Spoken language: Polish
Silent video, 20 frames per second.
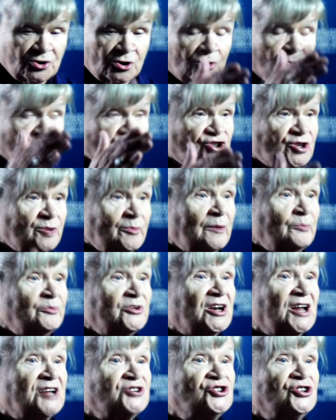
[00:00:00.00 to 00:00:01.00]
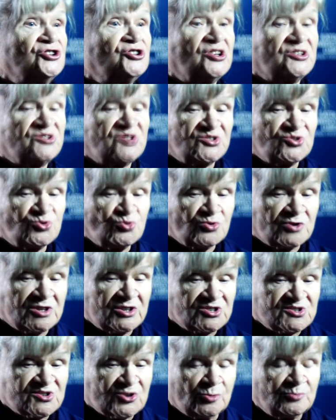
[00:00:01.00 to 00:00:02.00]
Tylko trzeba by raczej tę
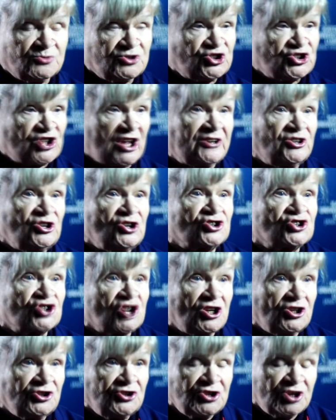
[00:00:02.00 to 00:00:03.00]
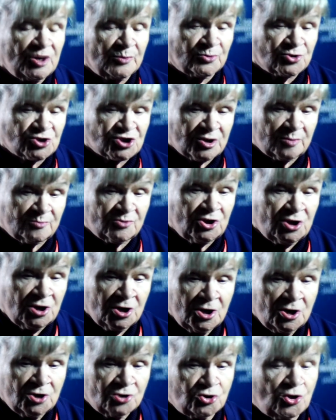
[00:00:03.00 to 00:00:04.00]
cezurę zrobić tak, jeżeli nie
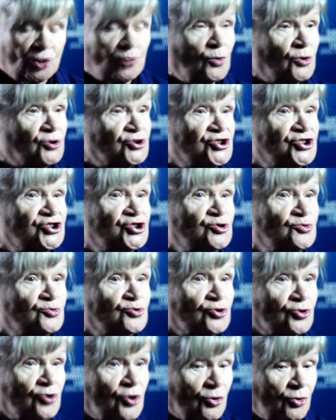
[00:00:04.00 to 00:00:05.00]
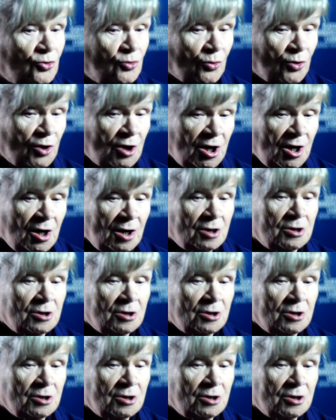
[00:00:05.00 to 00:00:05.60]
możemy dołożyć już roku.